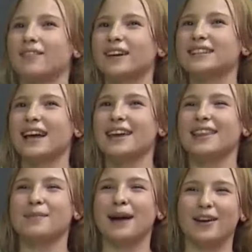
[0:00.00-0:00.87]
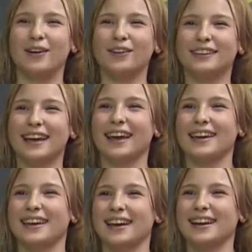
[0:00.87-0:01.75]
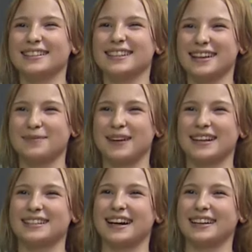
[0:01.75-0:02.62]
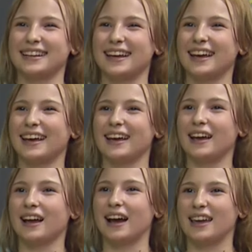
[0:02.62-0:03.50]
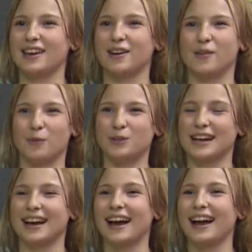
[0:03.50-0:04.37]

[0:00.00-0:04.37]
vas ahí de malote y quieres expresarte ahí con mucha